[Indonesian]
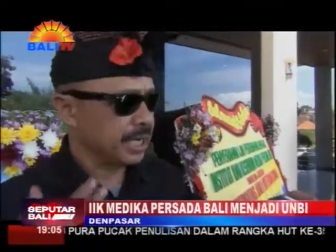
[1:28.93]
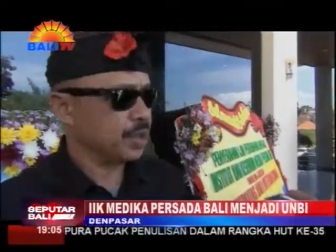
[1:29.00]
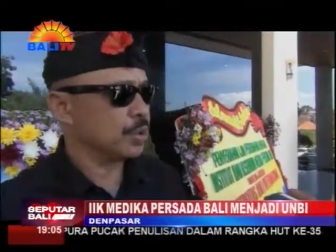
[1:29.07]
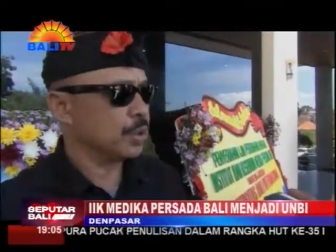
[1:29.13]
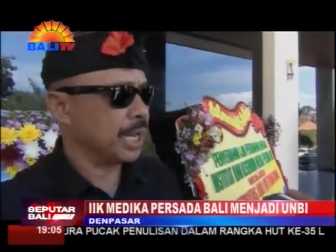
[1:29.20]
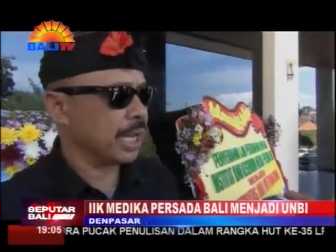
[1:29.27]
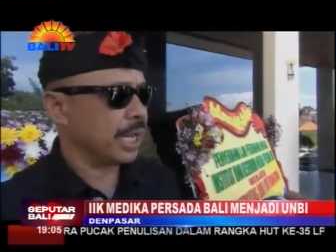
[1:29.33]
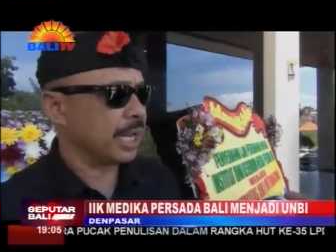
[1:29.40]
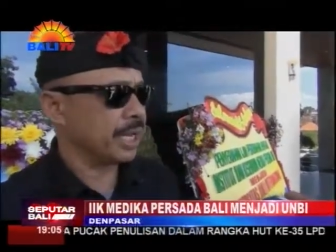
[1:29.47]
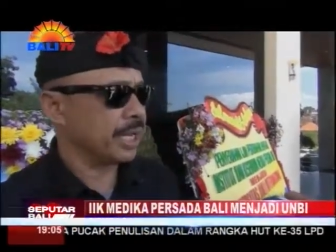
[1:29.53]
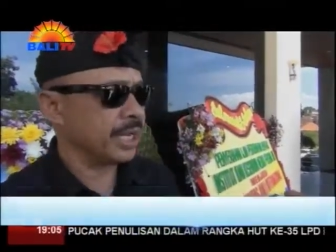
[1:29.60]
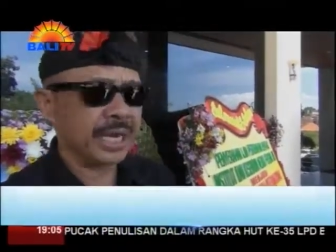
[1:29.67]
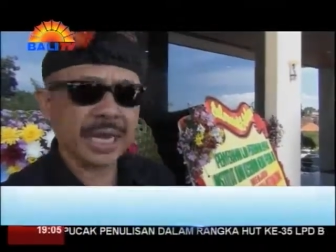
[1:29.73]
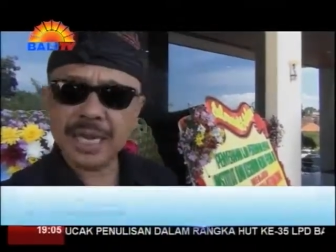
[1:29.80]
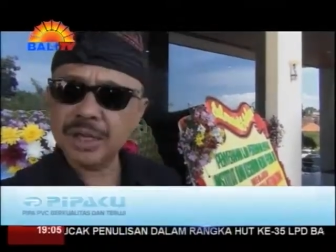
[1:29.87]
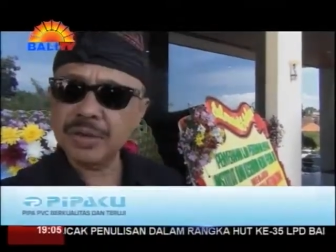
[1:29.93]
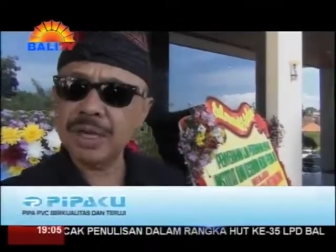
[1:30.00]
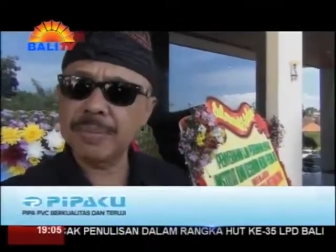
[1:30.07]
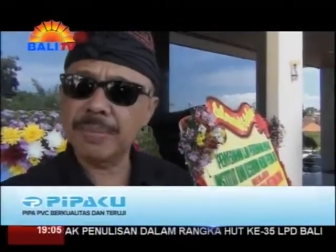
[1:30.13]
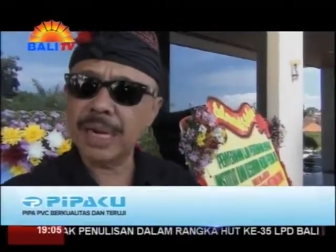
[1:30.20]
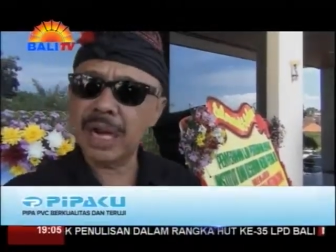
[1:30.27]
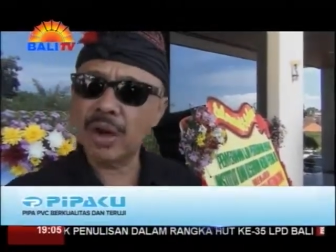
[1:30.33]
Dan ini juga
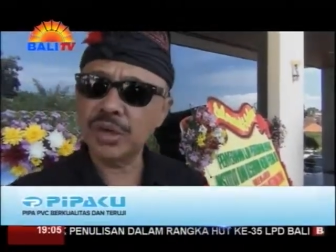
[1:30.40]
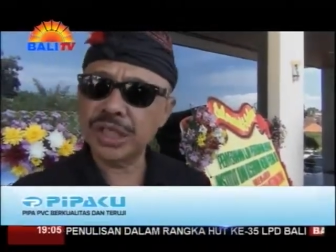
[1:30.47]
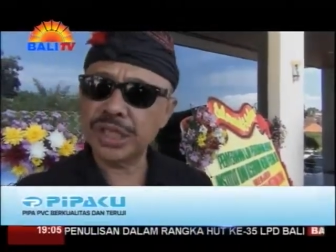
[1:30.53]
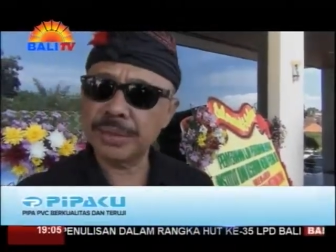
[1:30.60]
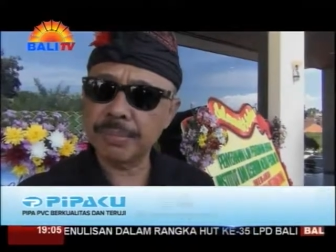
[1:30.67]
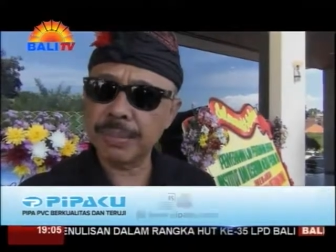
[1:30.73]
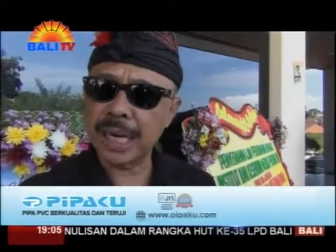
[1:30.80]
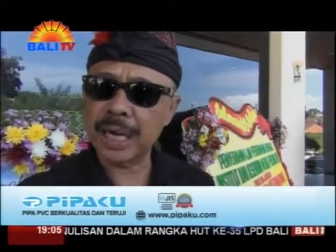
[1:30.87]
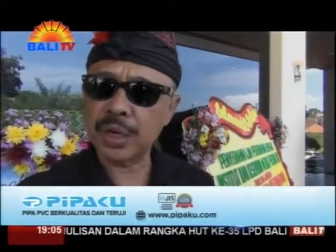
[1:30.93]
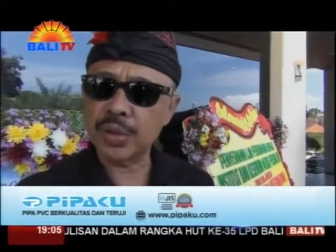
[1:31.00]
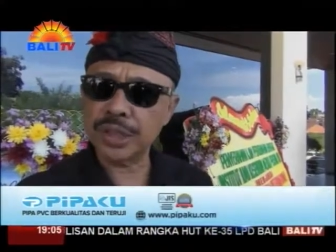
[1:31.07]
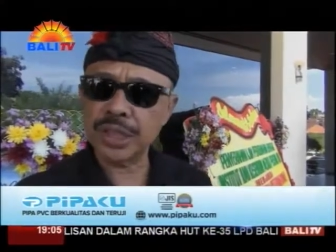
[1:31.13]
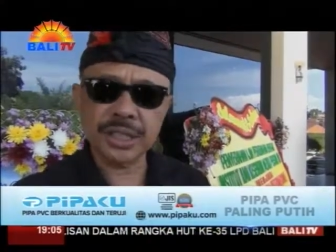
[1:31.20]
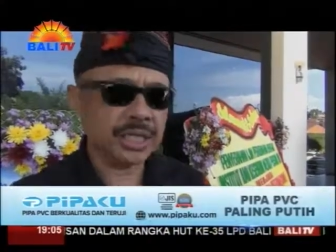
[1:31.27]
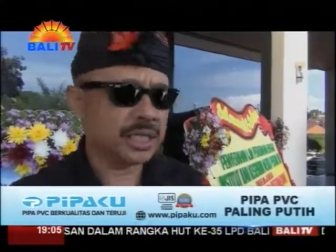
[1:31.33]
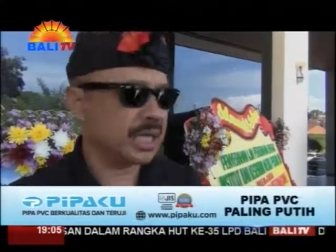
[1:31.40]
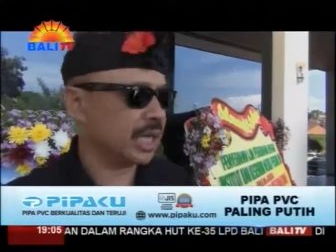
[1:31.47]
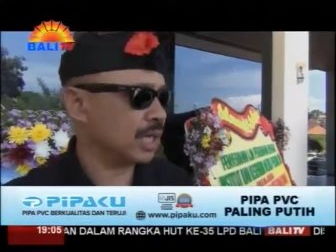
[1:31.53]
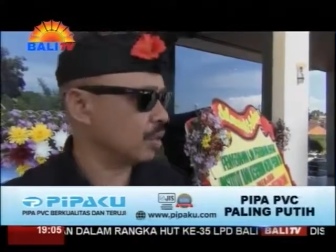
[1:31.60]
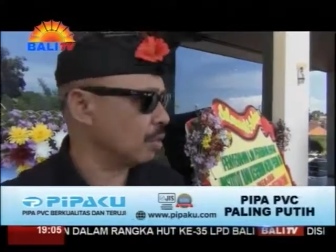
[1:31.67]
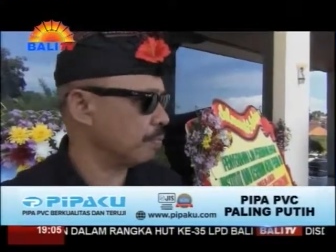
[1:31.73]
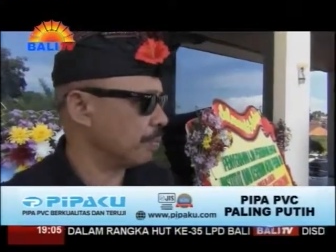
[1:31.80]
IKN juga
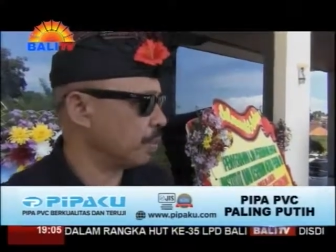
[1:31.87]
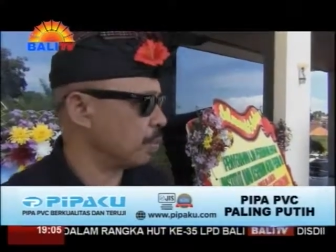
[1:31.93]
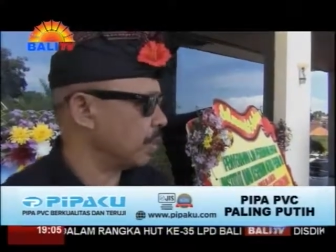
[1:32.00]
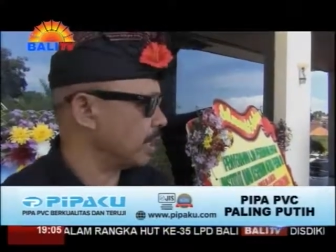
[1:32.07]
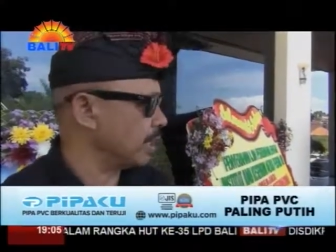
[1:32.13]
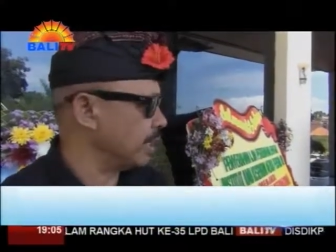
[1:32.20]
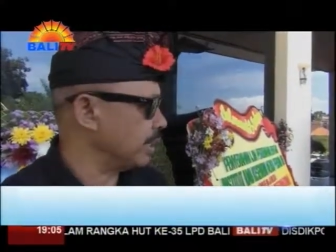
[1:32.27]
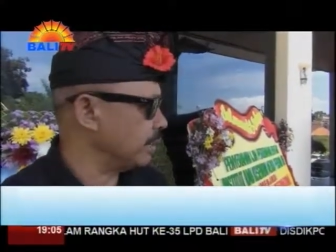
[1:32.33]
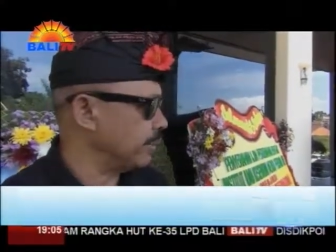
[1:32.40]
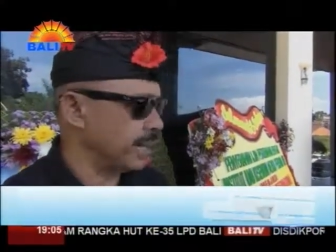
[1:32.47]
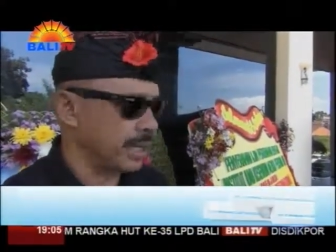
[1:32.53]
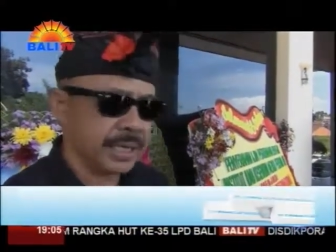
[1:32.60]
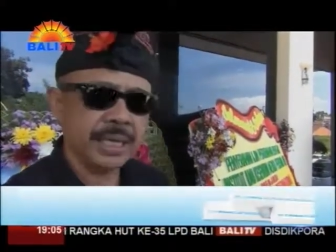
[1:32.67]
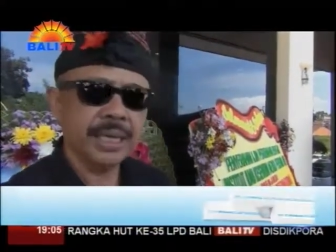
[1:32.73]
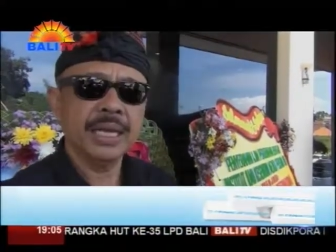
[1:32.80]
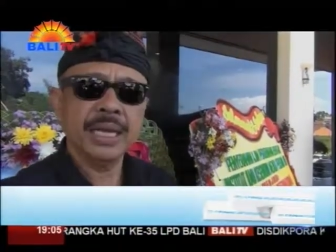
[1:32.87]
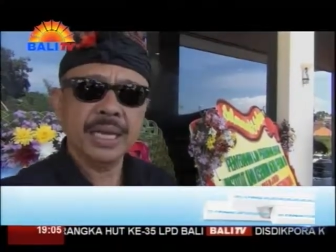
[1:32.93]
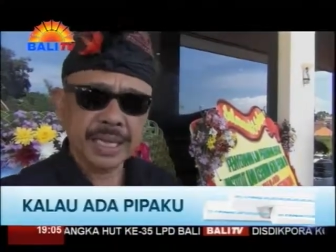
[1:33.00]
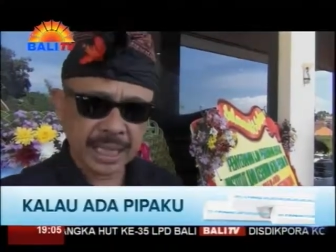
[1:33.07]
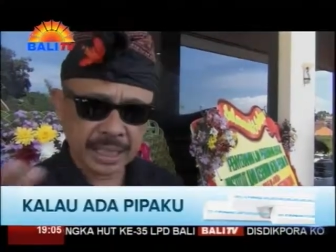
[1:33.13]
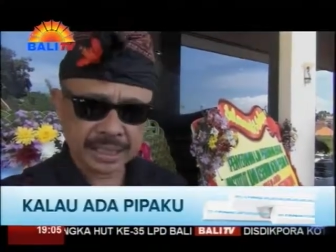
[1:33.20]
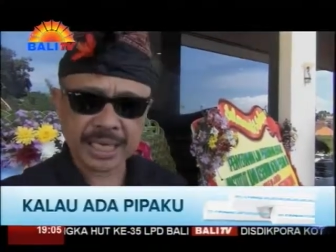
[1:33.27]
mengakuisisi salah satu perguruan tinggi di Bali